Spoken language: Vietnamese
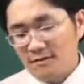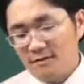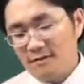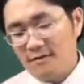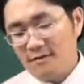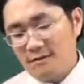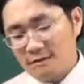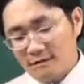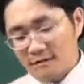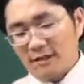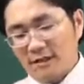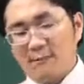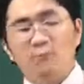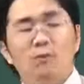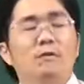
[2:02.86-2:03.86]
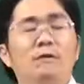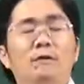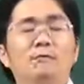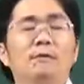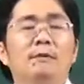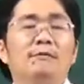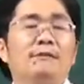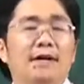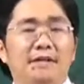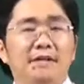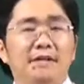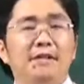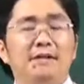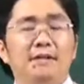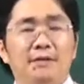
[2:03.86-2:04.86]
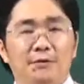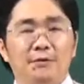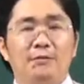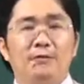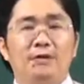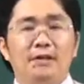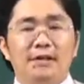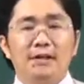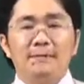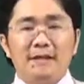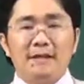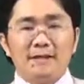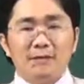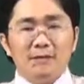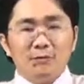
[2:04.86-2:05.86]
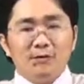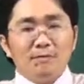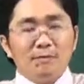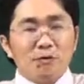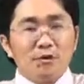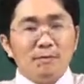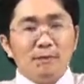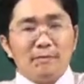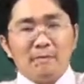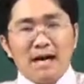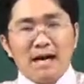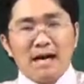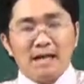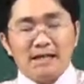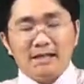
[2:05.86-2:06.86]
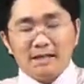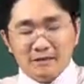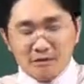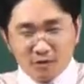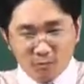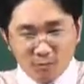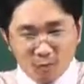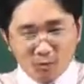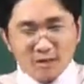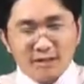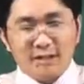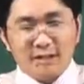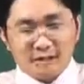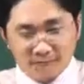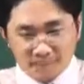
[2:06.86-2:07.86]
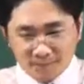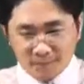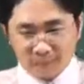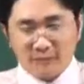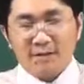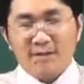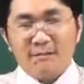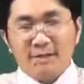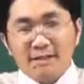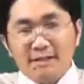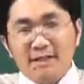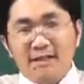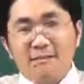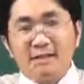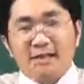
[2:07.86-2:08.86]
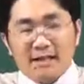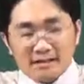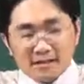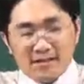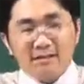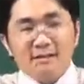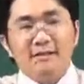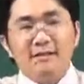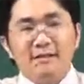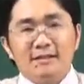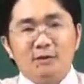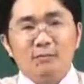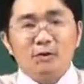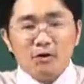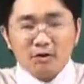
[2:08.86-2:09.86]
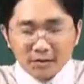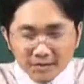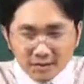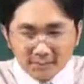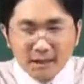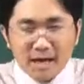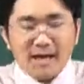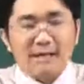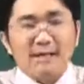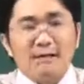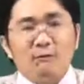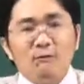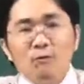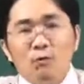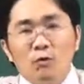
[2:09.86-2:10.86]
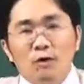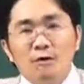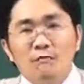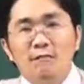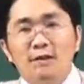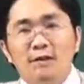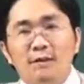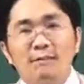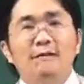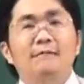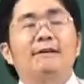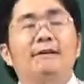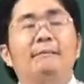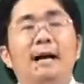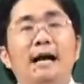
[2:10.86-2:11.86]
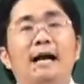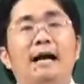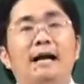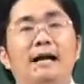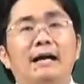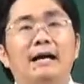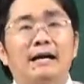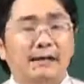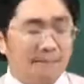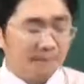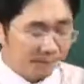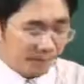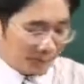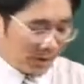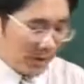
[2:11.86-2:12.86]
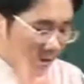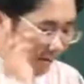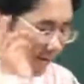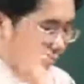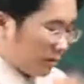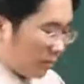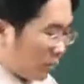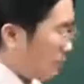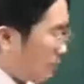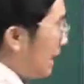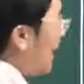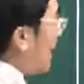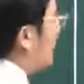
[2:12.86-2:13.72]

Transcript: uh, đường thẳng vuông góc với mặt phẳng rất là nhiều các em thấy ví dụ như một cái mặt bàn nó có bốn cái chân mà cái chân mà thẳng đứng á, thì lúc đó cái chân bàn lại cũng vuông góc với cái mặt phẳng bàn à. và trong không gian